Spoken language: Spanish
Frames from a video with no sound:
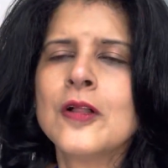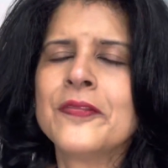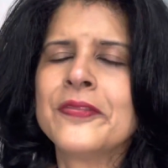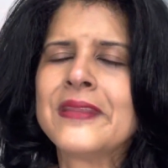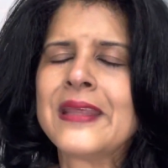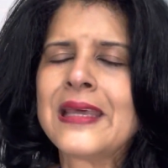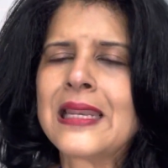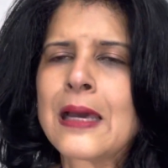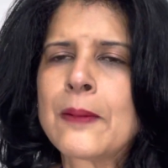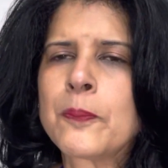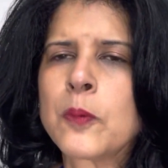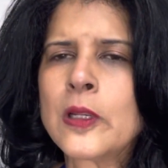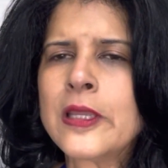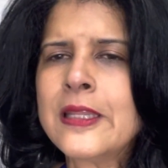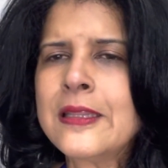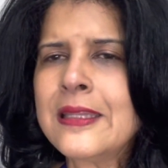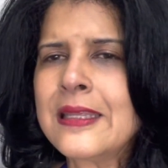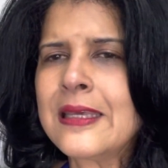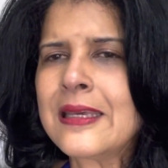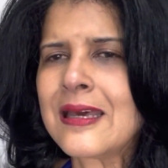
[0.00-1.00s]
de las
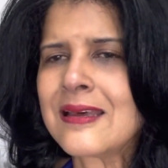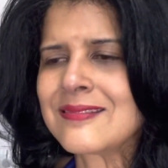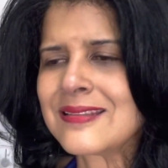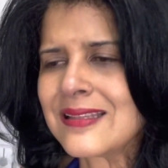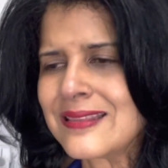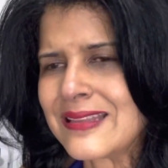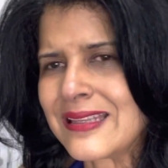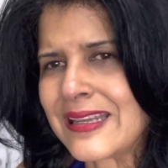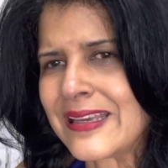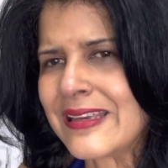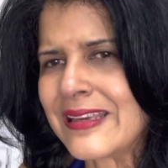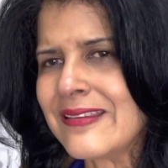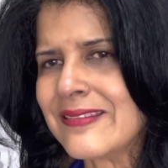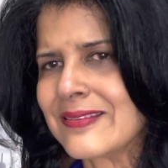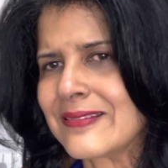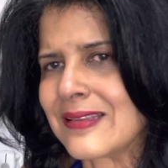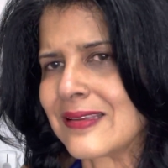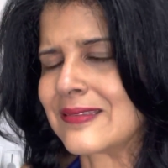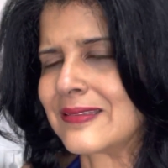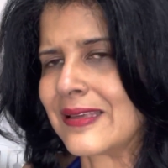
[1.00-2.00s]
políticas
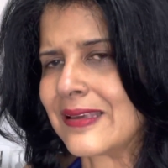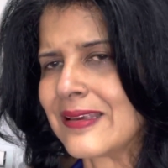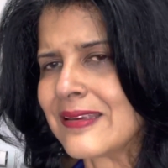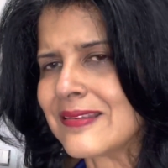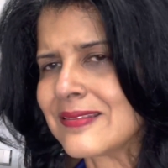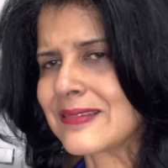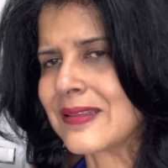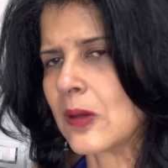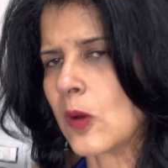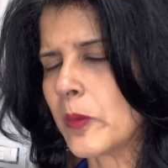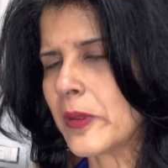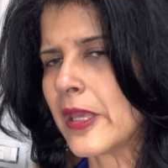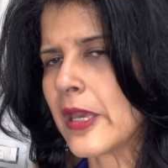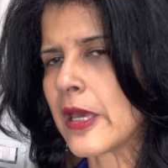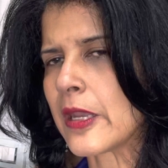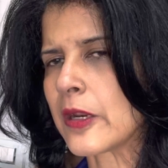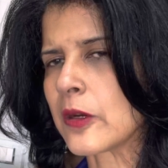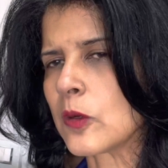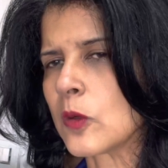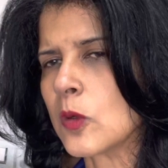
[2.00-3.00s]
entreguistas de este
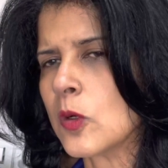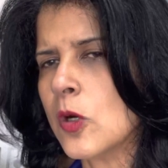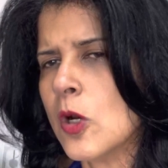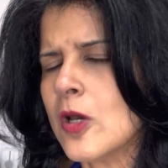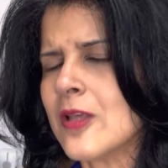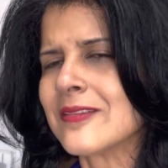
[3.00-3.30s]
gobierno,